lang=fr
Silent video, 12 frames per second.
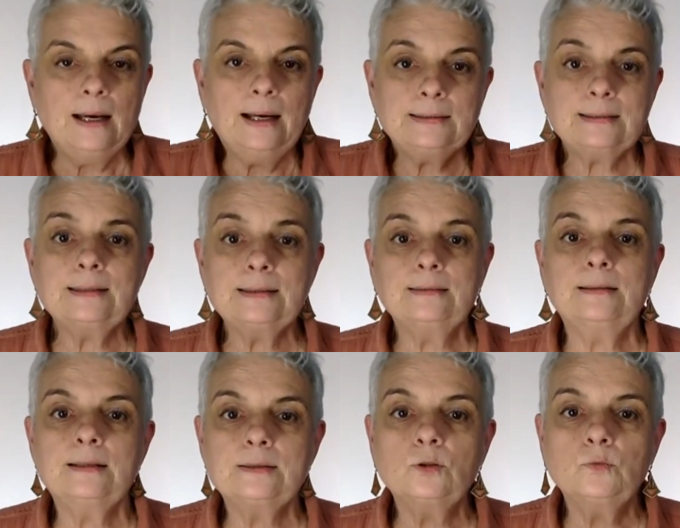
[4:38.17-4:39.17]
Elle est très
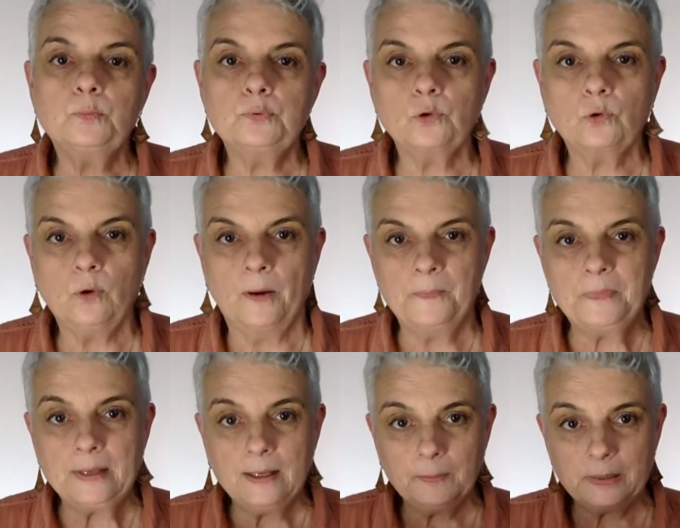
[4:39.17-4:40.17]
intéressante pourquoi
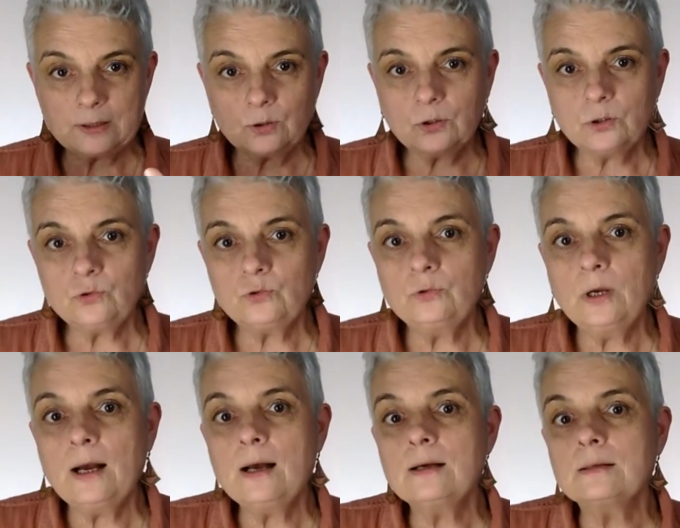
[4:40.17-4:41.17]
parce que quand tu
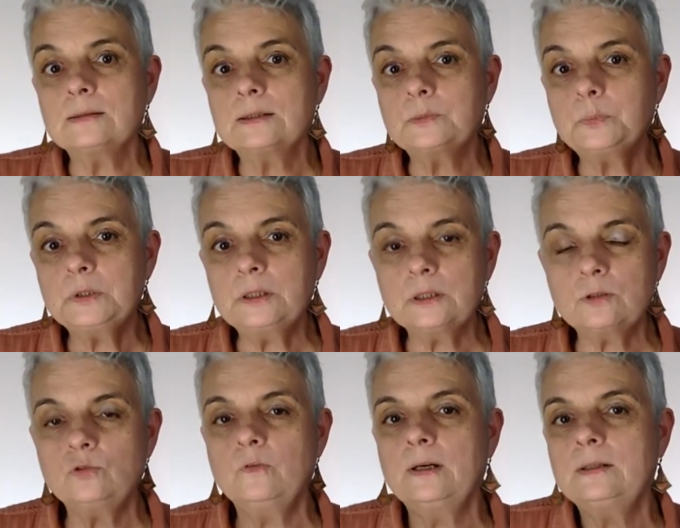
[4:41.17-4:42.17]
inspires,
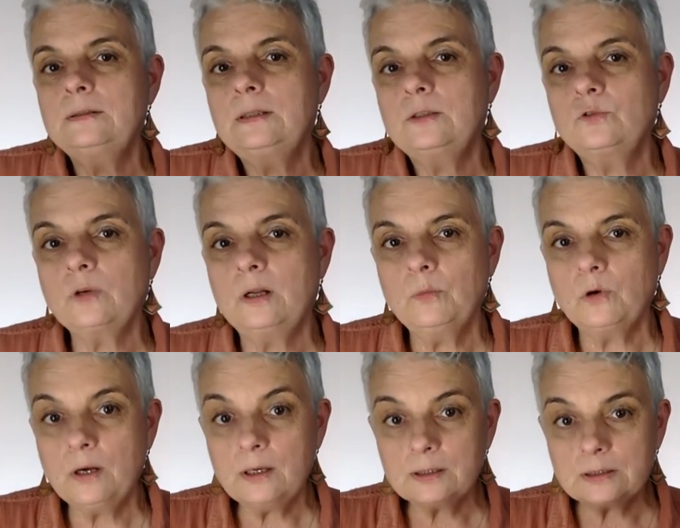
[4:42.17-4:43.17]
tu vas naturellement
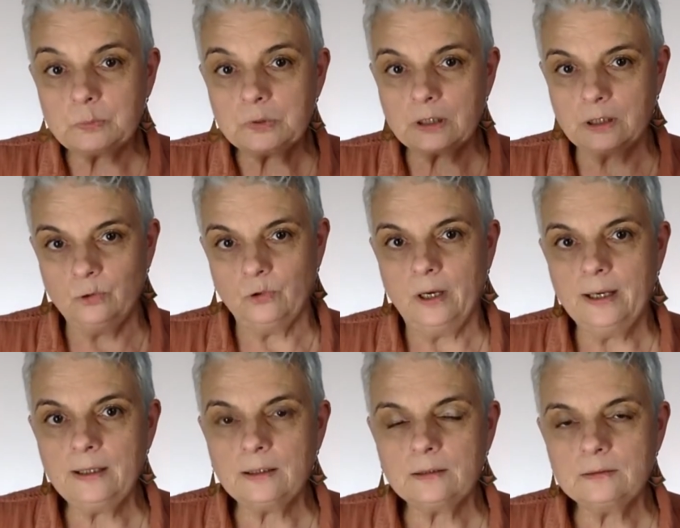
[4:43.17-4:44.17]
inspirer de
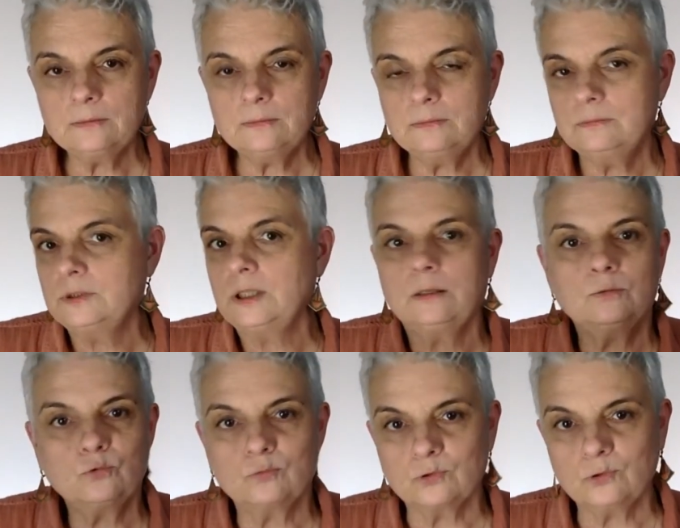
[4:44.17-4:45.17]
l'air, ça
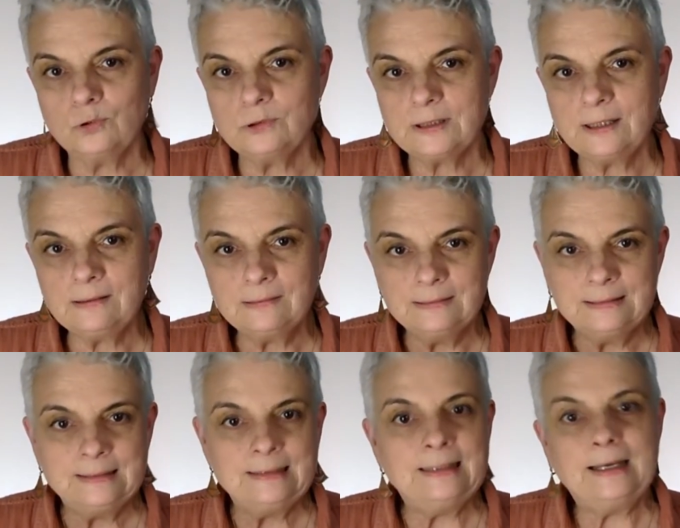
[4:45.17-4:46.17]
tout le monde le sait.
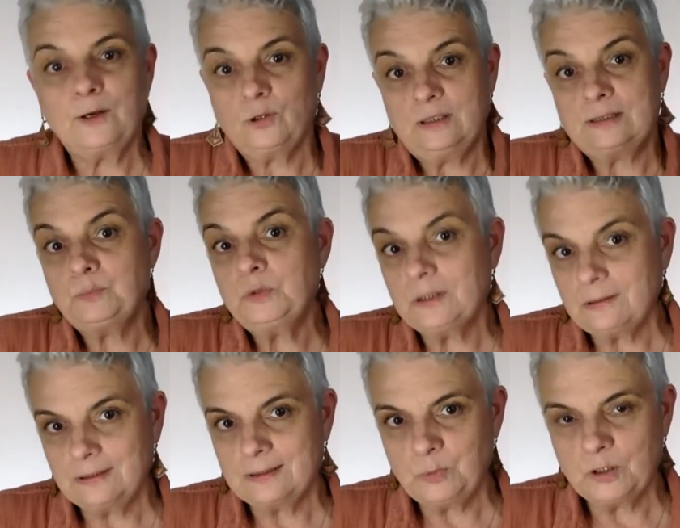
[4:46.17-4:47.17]
Et quand tu expires,
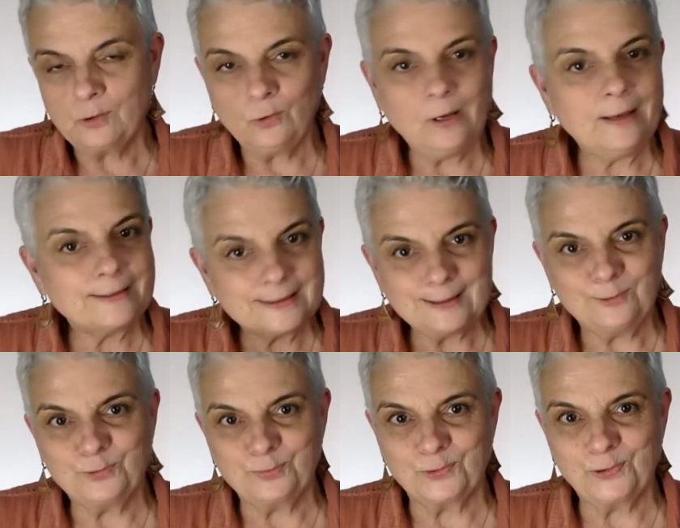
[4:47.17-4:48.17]
tu expires de l'air, ça
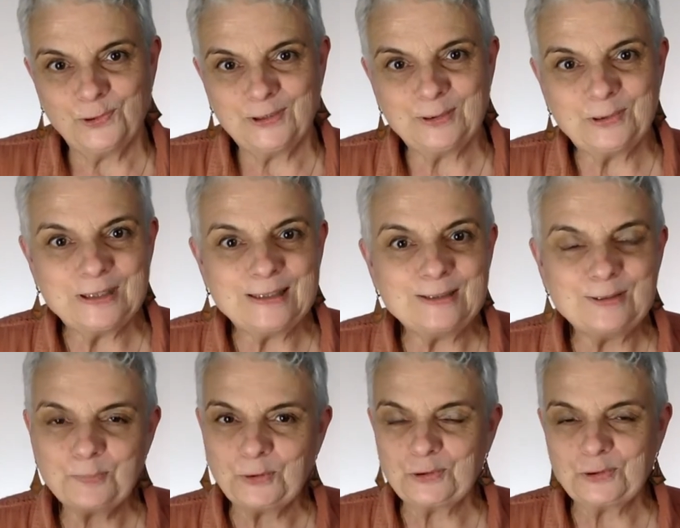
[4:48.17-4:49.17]
tout le monde le sait aussi,
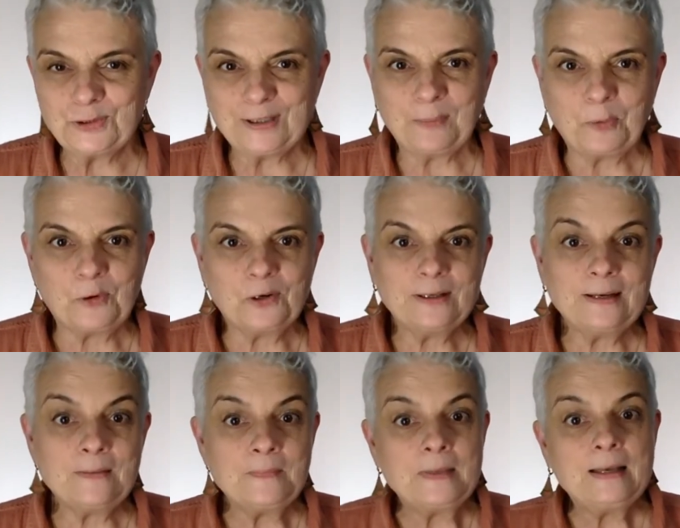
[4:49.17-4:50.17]
je pense que je t'apprends rien.